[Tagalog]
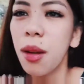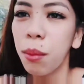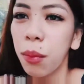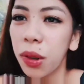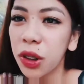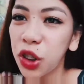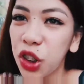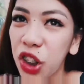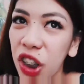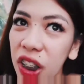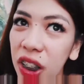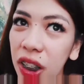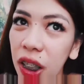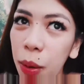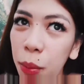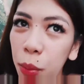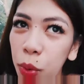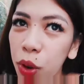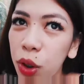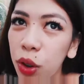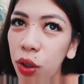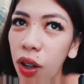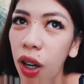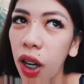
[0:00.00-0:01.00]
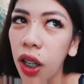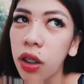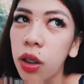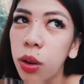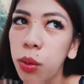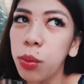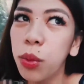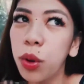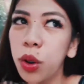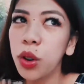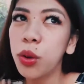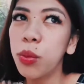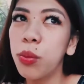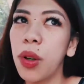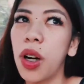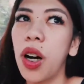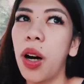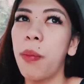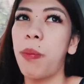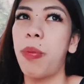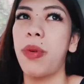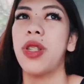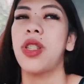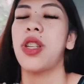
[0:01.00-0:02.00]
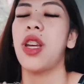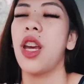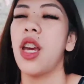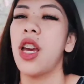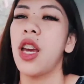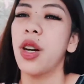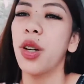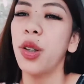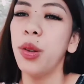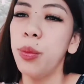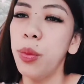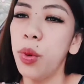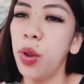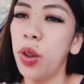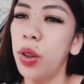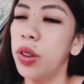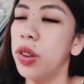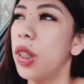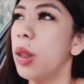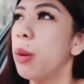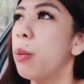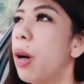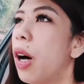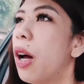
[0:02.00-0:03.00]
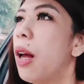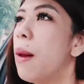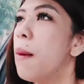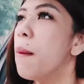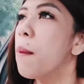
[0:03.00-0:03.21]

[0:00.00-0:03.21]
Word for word: machika mo yung ano mo, yung mga pasahero mo, ba diba?